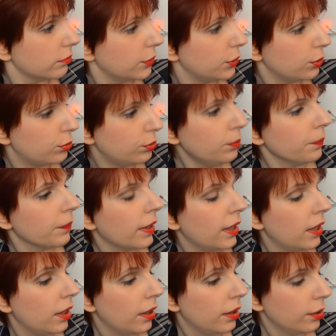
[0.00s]
du coup.
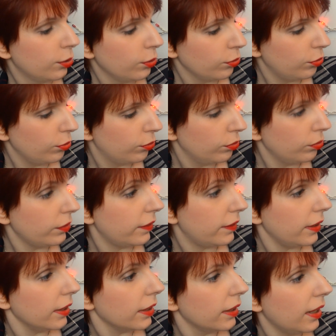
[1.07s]
Donc du coup,
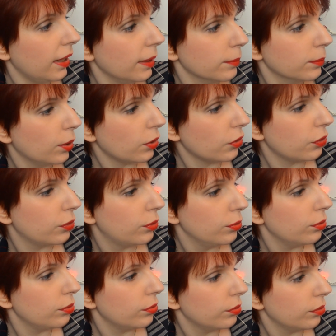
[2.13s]
c'est la box
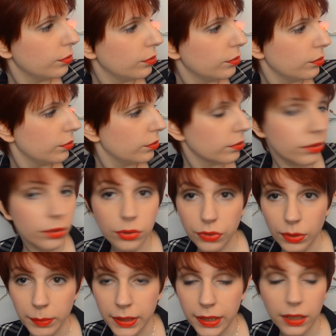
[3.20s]
de au
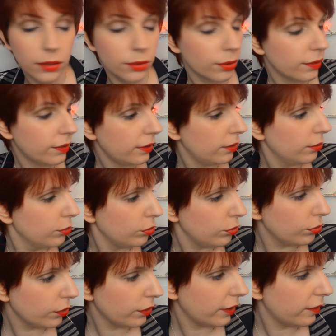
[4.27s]
féminin. Donc c'est le
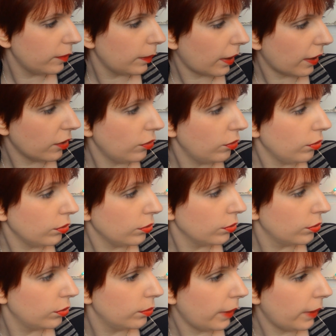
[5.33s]
tuto d'inspiration du